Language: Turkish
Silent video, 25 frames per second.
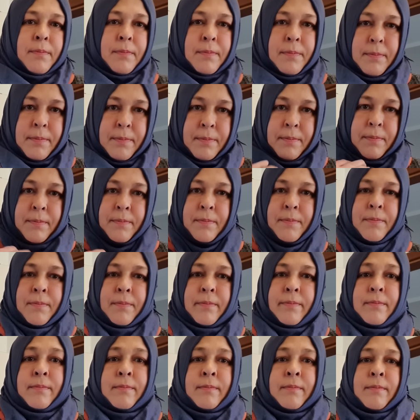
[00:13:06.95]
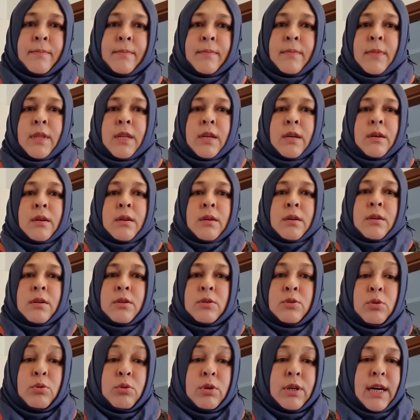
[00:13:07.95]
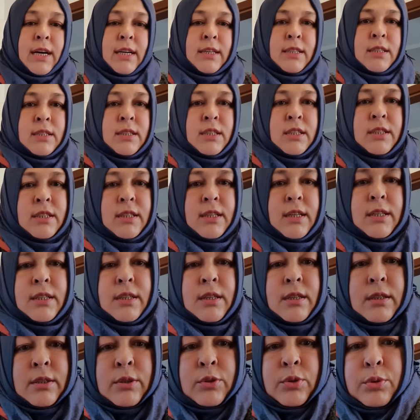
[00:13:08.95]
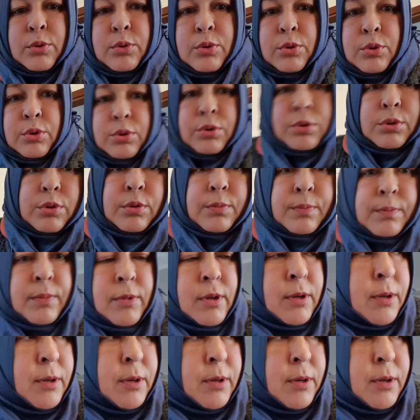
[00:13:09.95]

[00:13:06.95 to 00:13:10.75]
Hı. Soğuk arkadaşlar. Çok üşüyorum.